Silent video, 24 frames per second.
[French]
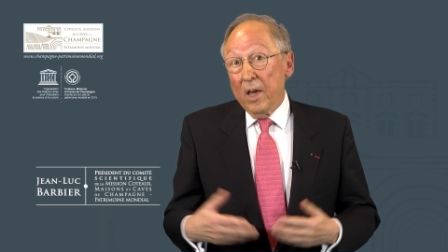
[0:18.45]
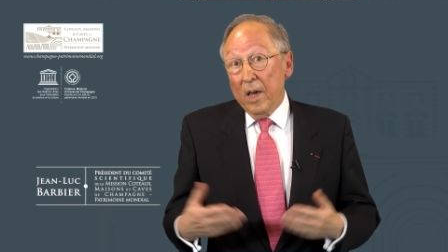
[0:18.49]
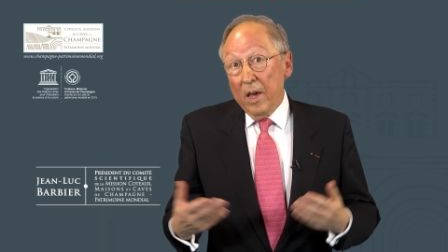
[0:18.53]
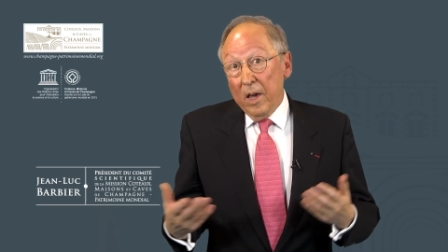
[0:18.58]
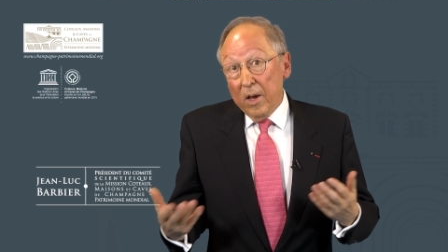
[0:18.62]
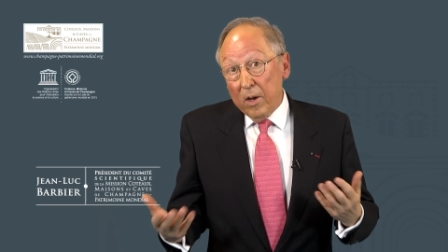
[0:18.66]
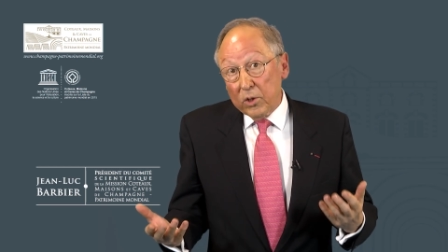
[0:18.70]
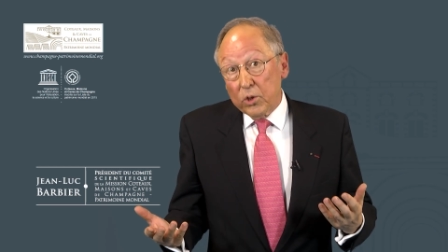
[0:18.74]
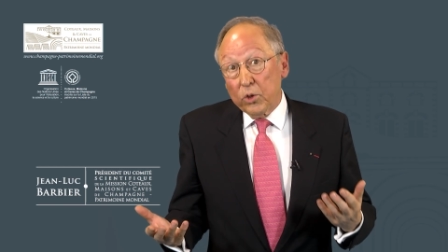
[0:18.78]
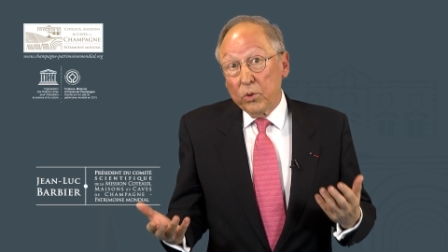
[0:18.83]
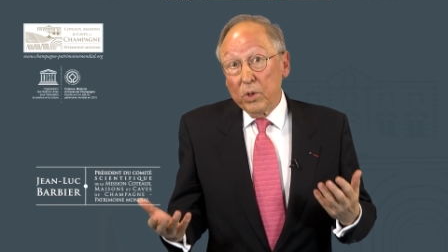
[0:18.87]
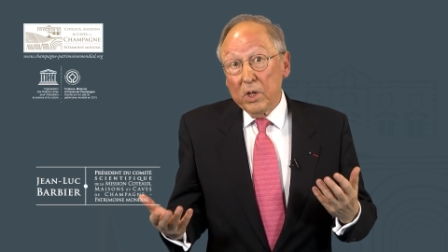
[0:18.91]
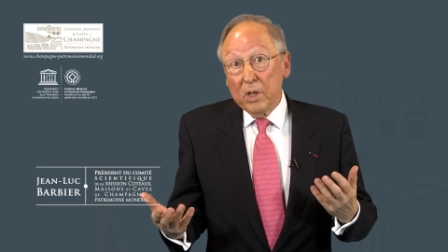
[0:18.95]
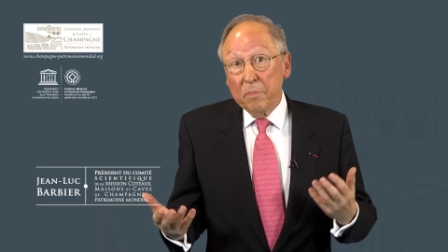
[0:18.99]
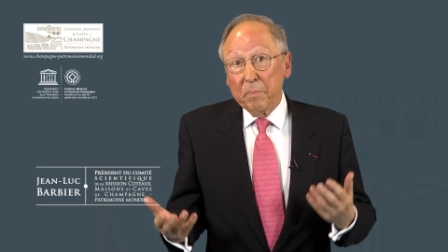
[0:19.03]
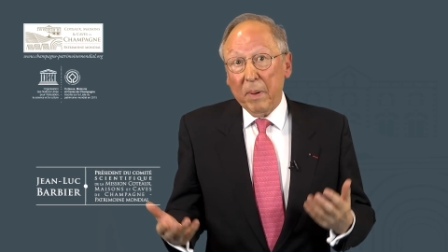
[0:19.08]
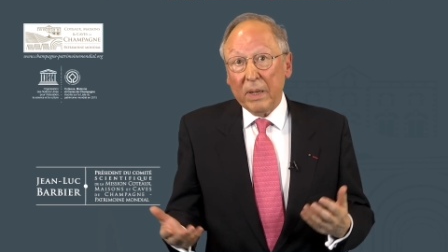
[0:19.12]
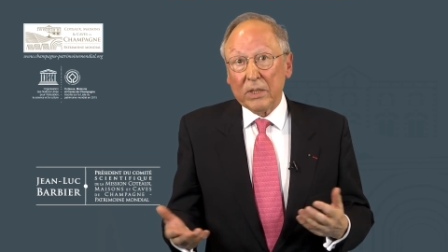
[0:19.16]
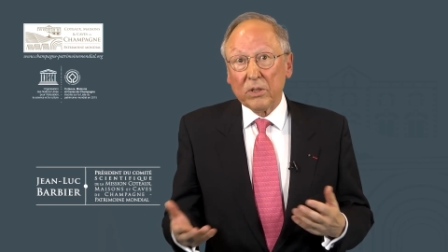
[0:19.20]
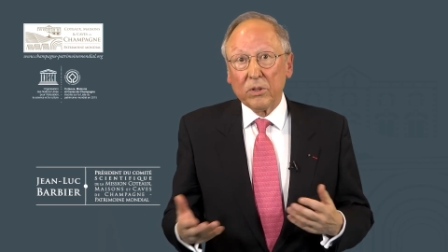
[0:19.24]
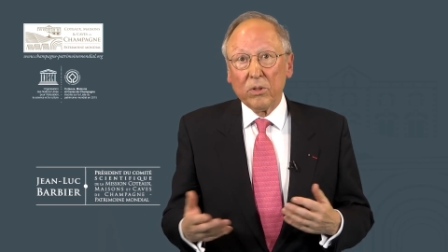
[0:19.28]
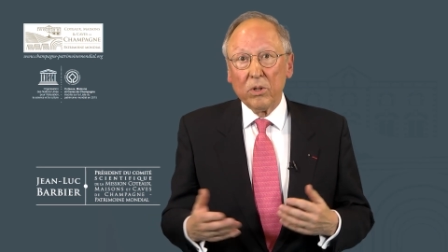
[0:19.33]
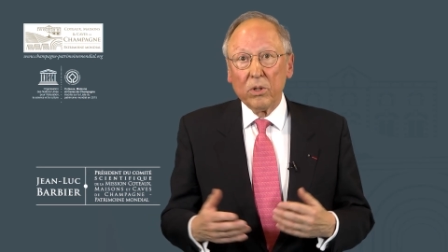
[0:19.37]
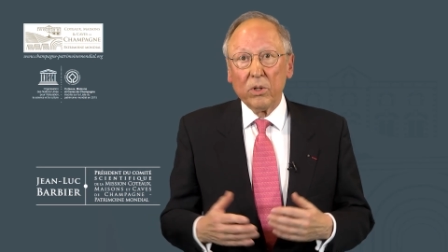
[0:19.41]
Et ensuite
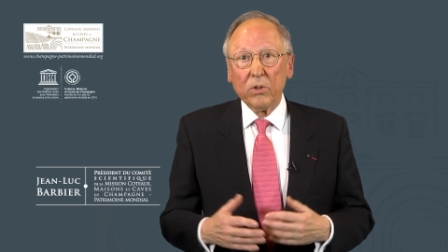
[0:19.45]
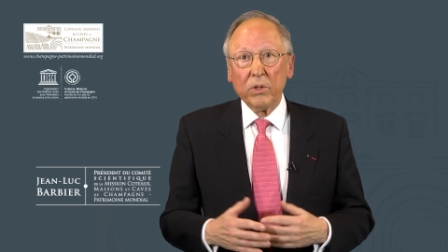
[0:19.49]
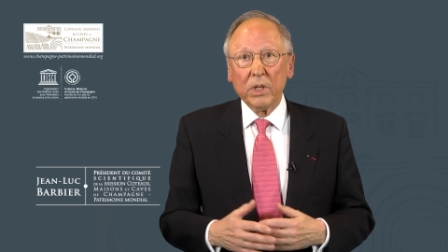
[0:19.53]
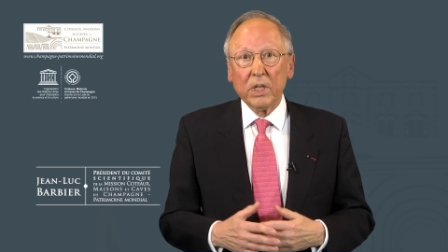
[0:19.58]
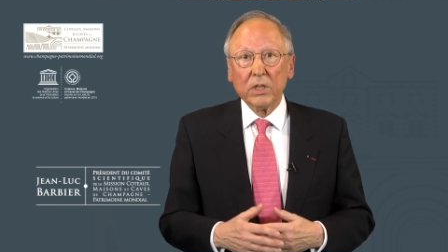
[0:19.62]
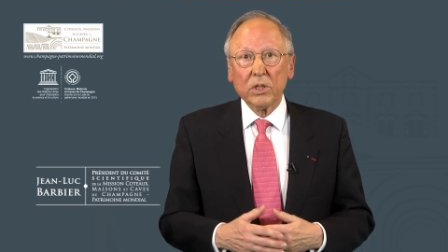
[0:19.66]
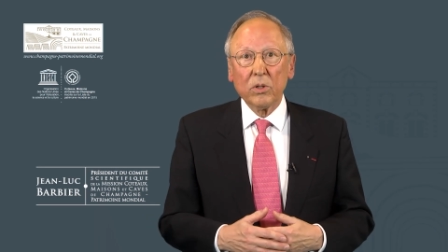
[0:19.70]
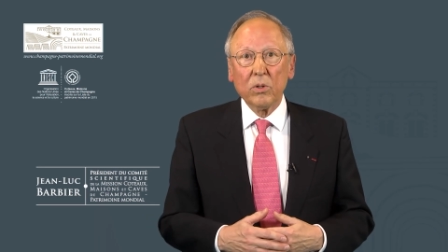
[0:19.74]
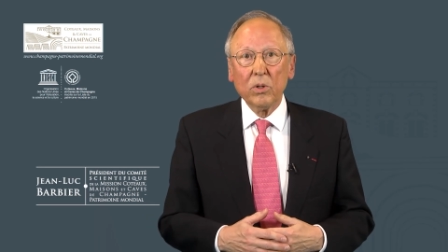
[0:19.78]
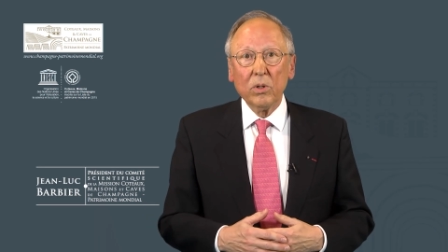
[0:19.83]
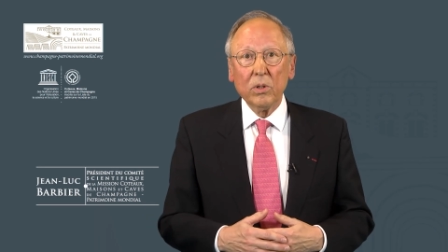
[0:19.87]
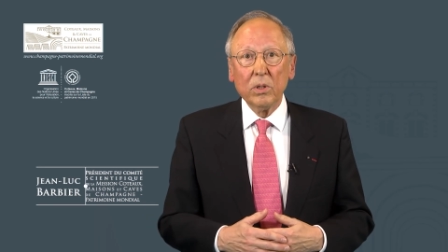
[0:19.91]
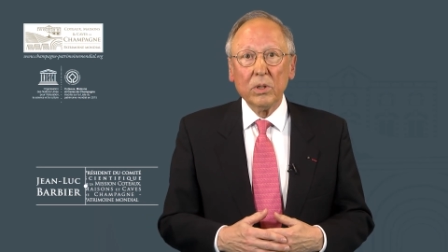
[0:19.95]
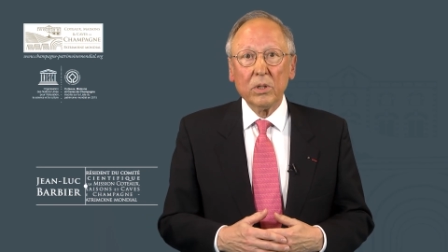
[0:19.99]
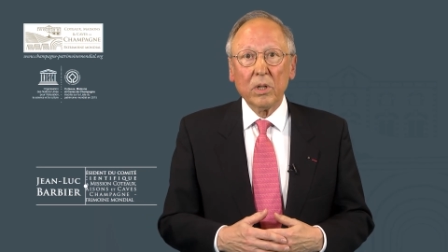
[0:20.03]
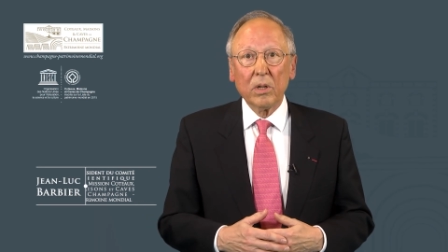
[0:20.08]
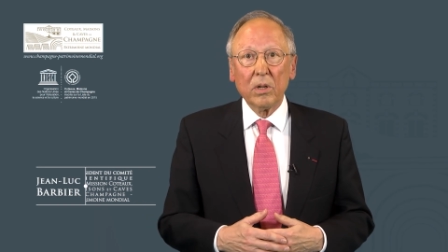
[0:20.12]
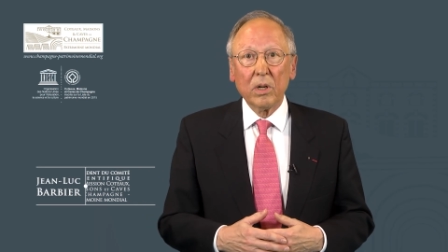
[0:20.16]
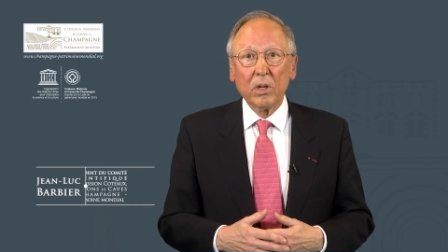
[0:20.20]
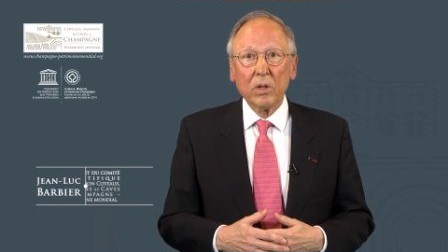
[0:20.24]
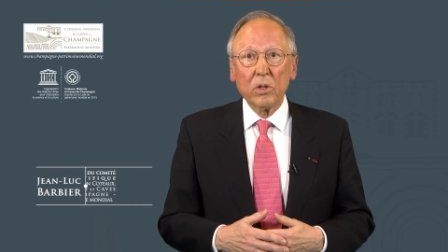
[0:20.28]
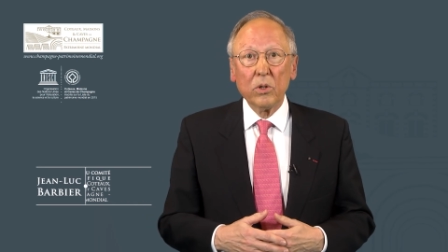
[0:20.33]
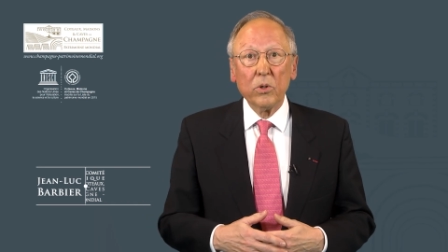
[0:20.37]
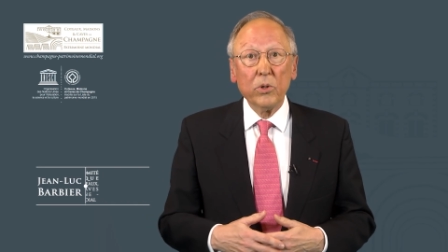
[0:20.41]
parce que l'UNESCO,
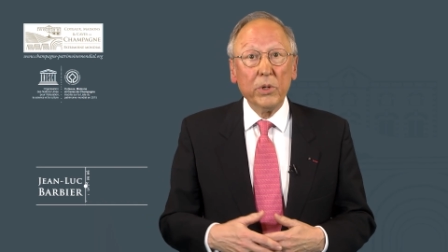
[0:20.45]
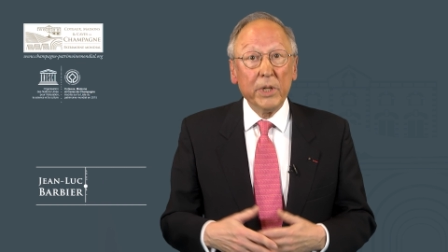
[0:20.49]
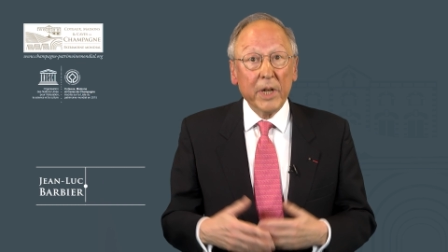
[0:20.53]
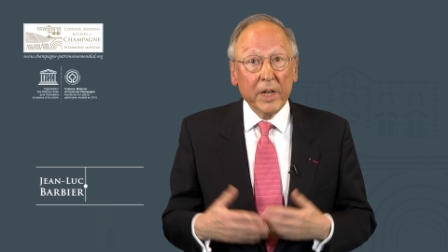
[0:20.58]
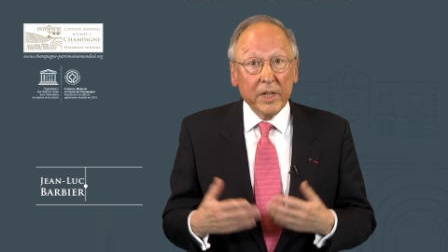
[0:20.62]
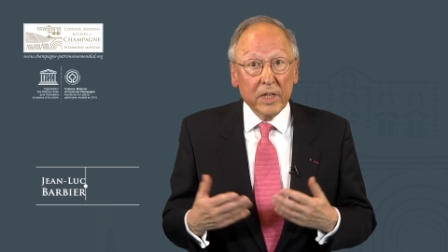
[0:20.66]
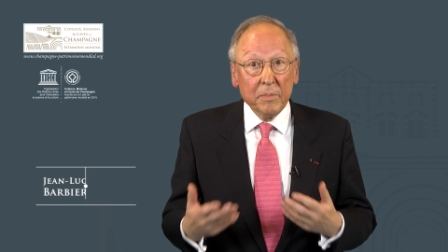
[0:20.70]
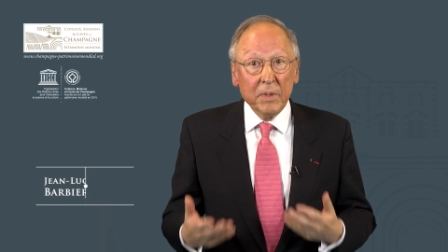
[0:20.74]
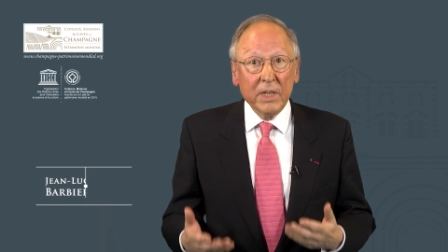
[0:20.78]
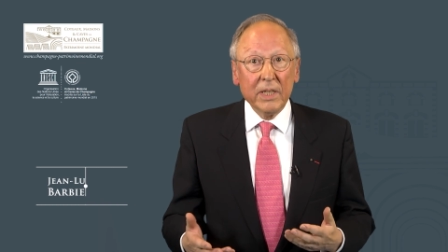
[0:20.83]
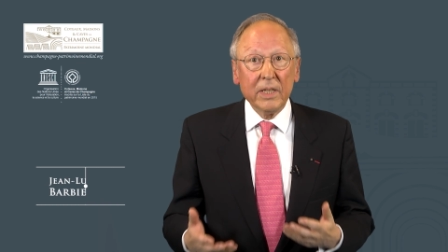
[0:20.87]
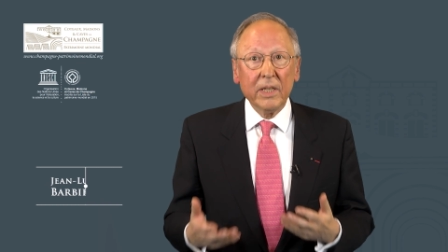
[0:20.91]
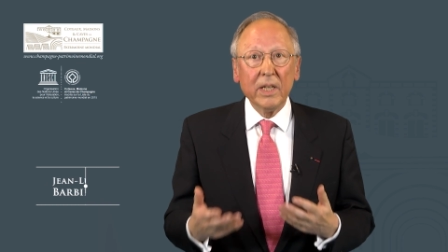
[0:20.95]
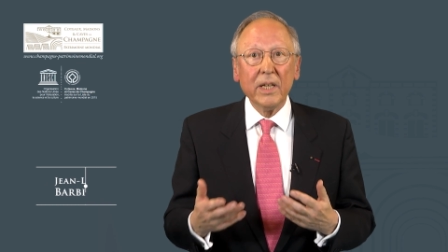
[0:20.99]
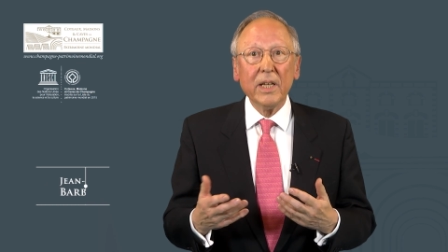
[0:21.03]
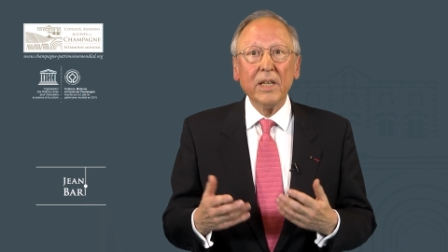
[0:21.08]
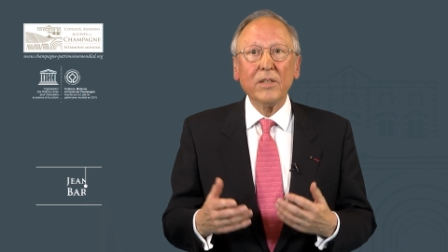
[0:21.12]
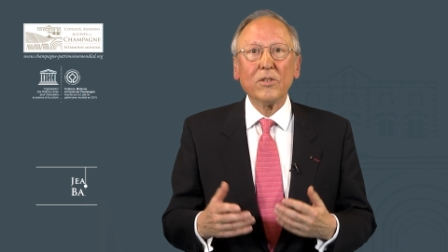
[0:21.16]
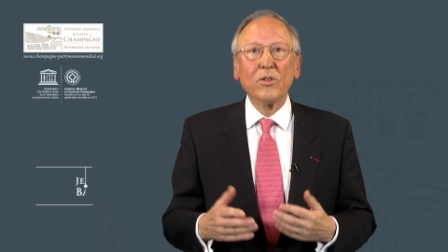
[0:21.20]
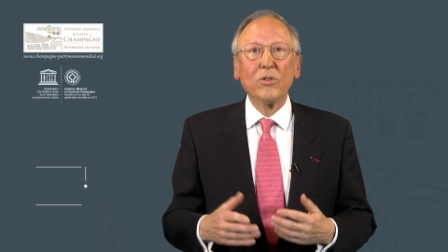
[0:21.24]
dans l'unanimité